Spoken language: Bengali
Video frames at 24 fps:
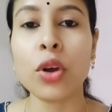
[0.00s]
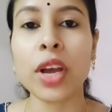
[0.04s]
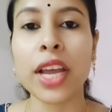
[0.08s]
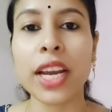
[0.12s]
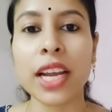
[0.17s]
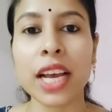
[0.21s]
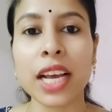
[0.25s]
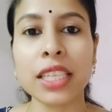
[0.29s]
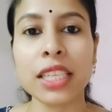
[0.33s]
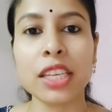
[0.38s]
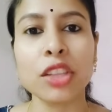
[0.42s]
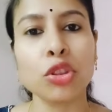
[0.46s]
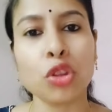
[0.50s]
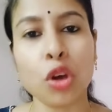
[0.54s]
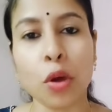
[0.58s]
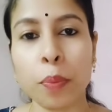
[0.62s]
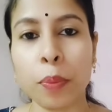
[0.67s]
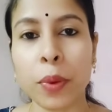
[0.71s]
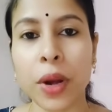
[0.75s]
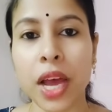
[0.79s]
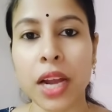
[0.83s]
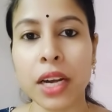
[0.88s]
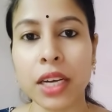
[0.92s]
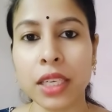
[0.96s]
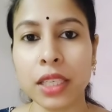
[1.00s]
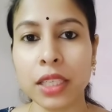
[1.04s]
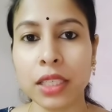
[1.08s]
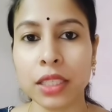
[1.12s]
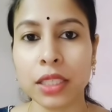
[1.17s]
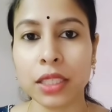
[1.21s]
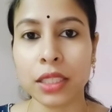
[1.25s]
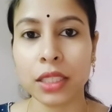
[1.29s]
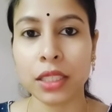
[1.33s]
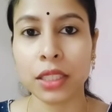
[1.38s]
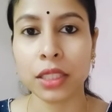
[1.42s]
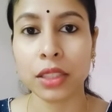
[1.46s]
লোকের কাছে তপরান
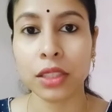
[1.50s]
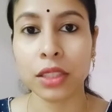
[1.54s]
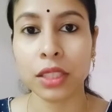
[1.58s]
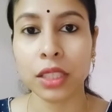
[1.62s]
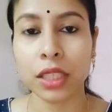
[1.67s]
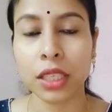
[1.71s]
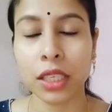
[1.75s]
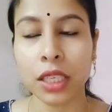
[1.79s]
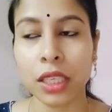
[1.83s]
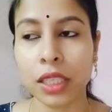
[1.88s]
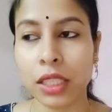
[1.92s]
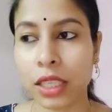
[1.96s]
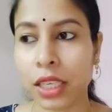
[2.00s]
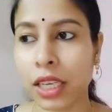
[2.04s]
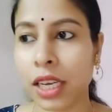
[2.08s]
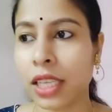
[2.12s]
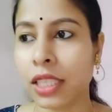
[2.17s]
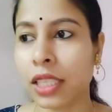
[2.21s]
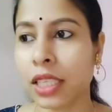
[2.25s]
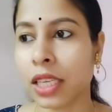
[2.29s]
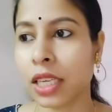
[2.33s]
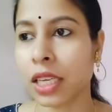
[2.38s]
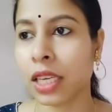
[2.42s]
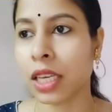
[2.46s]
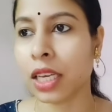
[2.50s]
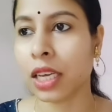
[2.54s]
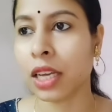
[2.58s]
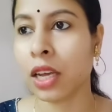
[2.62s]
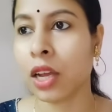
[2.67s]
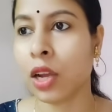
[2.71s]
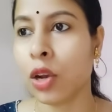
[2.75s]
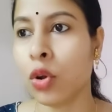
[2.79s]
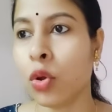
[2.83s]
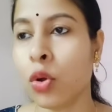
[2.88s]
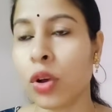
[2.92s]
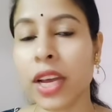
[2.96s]
ঠিক আছে
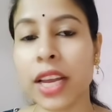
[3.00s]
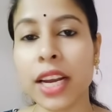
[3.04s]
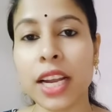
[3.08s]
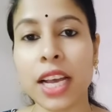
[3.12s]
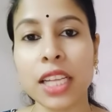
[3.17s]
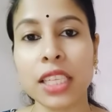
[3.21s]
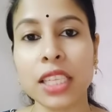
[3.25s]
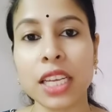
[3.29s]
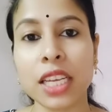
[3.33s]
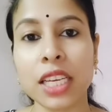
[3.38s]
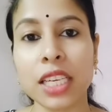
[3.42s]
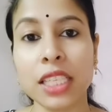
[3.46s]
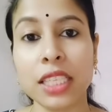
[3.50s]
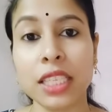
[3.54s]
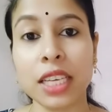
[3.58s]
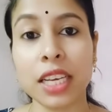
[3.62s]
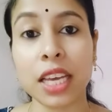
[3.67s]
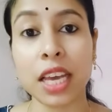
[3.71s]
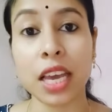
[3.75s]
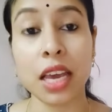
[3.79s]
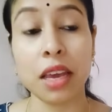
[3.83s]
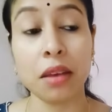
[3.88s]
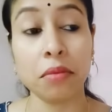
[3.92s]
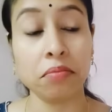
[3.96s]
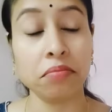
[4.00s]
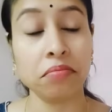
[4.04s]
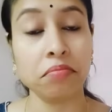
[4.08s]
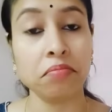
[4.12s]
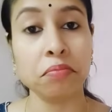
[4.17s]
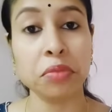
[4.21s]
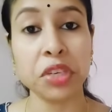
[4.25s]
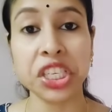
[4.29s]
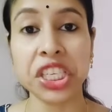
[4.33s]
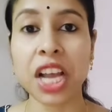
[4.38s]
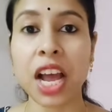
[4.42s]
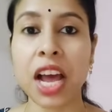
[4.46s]
লোকের কাছে নিজেকে
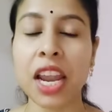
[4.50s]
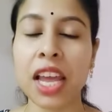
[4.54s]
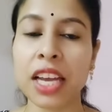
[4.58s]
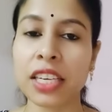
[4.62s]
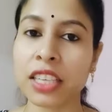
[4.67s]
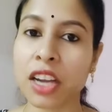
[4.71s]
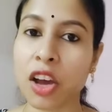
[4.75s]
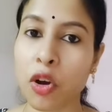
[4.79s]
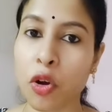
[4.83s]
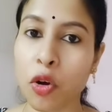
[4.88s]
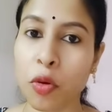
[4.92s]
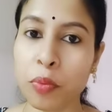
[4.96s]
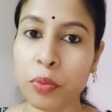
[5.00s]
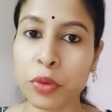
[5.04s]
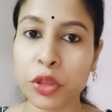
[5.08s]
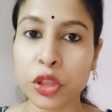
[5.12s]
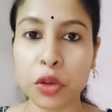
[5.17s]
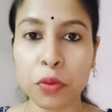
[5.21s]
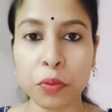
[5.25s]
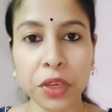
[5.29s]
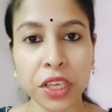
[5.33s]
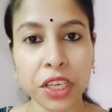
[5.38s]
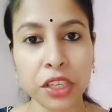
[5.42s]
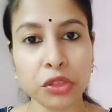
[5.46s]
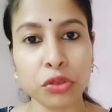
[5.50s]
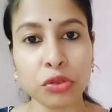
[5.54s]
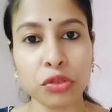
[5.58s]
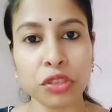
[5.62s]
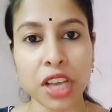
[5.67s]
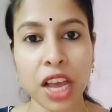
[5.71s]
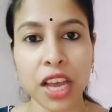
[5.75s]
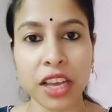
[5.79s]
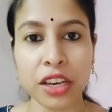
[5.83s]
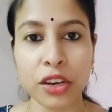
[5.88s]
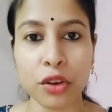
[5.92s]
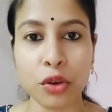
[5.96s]
বিশাল একটা হম্বিতম্বি কিছু
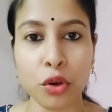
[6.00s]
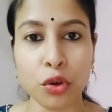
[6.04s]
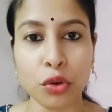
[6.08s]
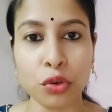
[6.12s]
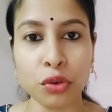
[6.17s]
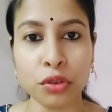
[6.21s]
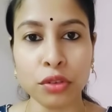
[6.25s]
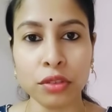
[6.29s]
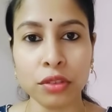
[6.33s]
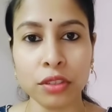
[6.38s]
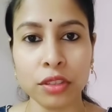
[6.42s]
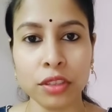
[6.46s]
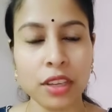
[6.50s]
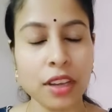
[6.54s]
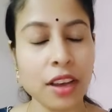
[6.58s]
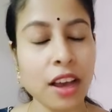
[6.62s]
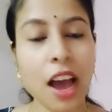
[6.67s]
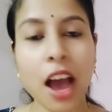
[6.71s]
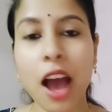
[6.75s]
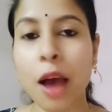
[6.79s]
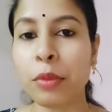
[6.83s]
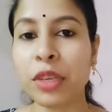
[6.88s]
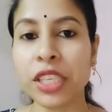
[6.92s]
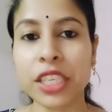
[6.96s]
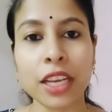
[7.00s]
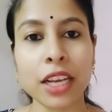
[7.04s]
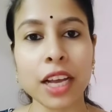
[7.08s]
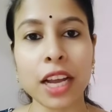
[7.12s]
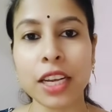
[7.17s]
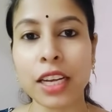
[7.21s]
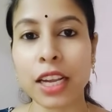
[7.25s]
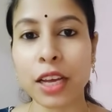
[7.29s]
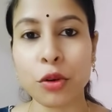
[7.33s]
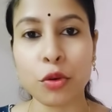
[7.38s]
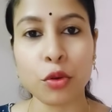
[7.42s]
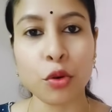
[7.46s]
জাহির করুন আমি
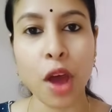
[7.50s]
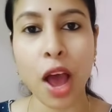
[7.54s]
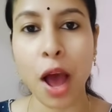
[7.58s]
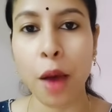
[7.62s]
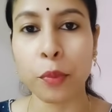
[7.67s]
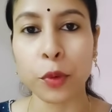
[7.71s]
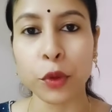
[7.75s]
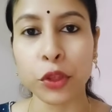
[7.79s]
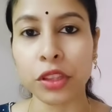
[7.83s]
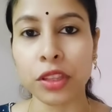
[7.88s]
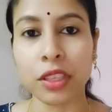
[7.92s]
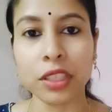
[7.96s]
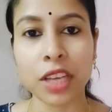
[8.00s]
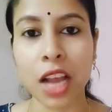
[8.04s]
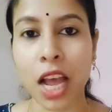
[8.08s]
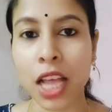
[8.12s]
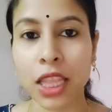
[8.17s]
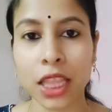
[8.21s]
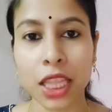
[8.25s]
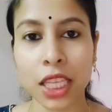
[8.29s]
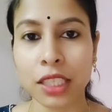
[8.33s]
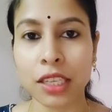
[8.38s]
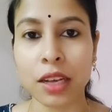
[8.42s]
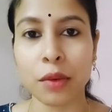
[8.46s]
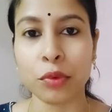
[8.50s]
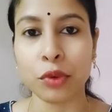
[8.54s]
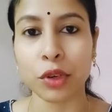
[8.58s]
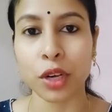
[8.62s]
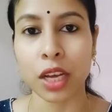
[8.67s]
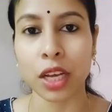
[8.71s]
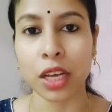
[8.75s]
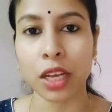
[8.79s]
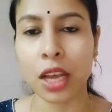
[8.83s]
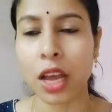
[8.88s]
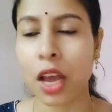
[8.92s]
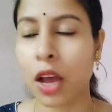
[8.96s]
সেখানটায় কোনো আপত্তি সাধ্যে যাব
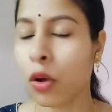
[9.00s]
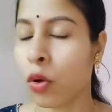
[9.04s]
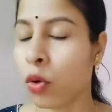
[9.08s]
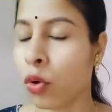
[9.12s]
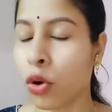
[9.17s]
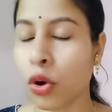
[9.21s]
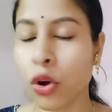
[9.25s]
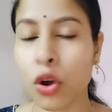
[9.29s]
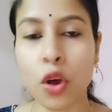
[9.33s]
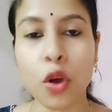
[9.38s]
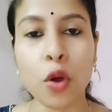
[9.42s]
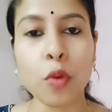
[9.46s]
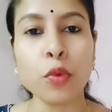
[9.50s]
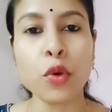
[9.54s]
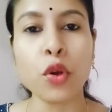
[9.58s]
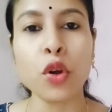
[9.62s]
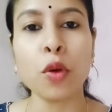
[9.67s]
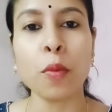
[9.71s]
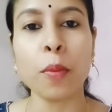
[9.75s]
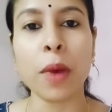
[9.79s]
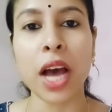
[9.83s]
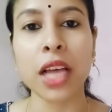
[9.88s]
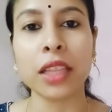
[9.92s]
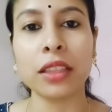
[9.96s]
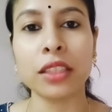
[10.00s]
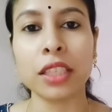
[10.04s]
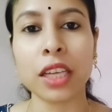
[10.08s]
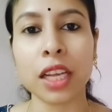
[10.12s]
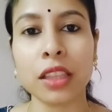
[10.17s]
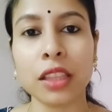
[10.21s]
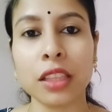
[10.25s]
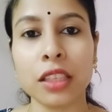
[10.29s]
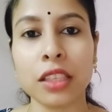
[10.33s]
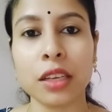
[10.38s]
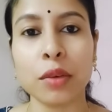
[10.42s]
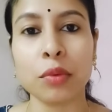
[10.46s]
না কোনো রকম কোনো বাদ
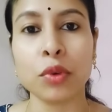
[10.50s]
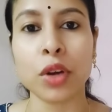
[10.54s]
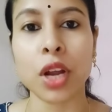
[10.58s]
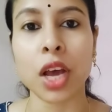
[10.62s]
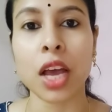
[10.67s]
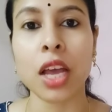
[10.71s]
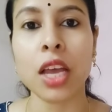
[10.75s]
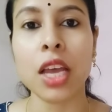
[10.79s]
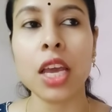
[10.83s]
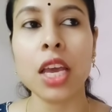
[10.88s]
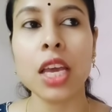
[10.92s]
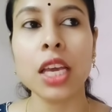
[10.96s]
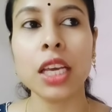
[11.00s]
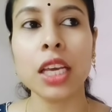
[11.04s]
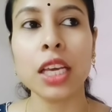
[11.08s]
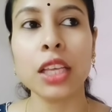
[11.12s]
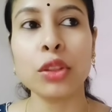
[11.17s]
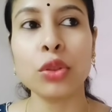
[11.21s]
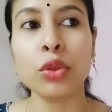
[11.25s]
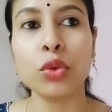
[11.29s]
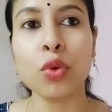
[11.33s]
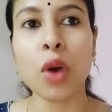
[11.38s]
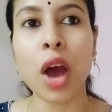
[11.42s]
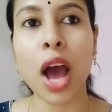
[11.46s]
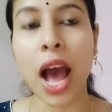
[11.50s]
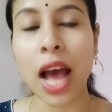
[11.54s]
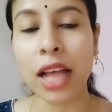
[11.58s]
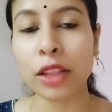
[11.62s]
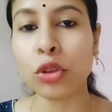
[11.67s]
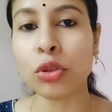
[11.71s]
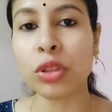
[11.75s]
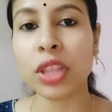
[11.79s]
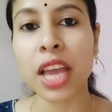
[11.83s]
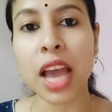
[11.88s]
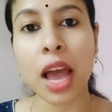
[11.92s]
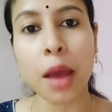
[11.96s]
সাধ্যে যাব না কিন্তু
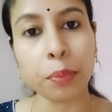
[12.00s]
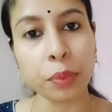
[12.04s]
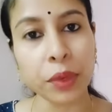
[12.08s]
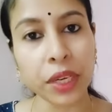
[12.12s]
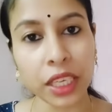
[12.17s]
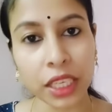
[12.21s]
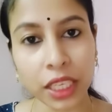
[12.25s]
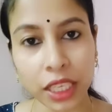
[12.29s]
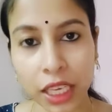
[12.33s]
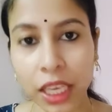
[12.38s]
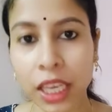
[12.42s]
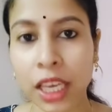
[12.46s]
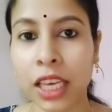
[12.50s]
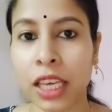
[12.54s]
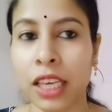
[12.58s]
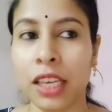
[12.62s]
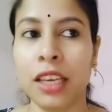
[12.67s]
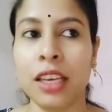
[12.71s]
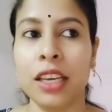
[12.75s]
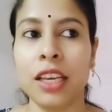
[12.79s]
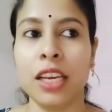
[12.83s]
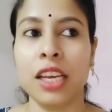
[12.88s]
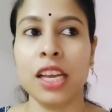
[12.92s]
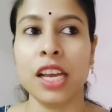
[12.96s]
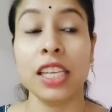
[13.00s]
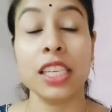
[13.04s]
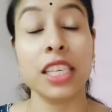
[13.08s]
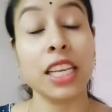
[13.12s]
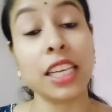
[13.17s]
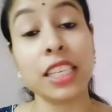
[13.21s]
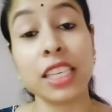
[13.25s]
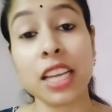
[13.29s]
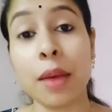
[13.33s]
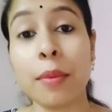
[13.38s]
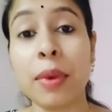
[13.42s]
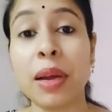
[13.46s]
আদতে আপনি কি
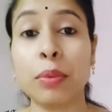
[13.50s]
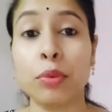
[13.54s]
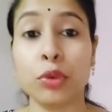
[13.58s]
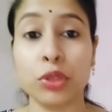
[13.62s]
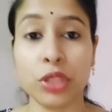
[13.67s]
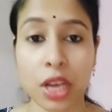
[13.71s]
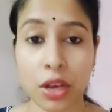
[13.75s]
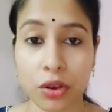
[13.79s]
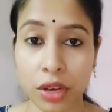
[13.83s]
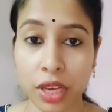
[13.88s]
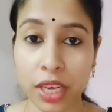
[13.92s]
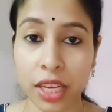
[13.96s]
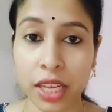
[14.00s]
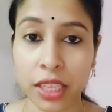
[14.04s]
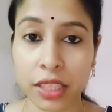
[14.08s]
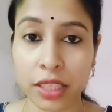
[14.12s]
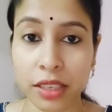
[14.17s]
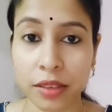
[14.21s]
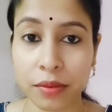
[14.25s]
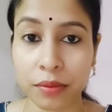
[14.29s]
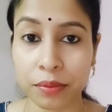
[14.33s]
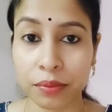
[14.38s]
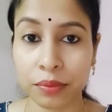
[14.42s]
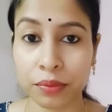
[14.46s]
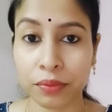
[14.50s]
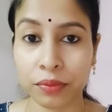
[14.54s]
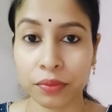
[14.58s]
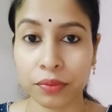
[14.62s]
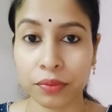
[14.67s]
সেইটা আমার বোঝা হয়ে গেছে